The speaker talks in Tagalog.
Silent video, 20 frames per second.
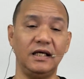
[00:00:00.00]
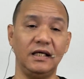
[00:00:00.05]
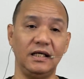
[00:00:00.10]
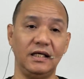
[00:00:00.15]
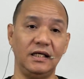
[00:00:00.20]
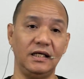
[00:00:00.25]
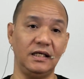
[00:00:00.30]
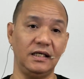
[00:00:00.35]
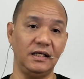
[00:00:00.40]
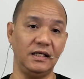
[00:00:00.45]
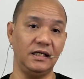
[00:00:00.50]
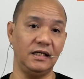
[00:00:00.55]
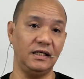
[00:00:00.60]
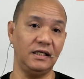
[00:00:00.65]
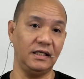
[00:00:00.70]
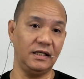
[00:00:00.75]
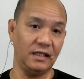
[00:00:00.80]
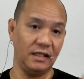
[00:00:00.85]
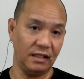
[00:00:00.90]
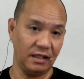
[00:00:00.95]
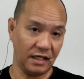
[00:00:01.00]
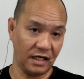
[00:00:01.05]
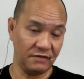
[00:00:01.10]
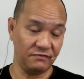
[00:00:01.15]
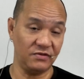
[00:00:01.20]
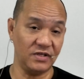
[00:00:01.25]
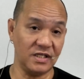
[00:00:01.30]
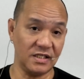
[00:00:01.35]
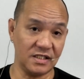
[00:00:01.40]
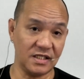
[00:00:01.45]

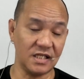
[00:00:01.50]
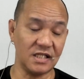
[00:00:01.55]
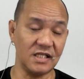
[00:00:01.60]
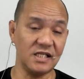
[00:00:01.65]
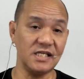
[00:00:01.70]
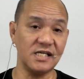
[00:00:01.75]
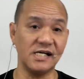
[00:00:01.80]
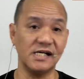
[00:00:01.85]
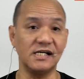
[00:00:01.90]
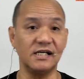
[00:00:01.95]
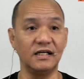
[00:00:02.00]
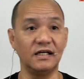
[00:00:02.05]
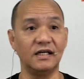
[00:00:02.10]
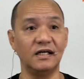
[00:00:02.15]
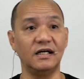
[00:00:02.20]
i-revisit niya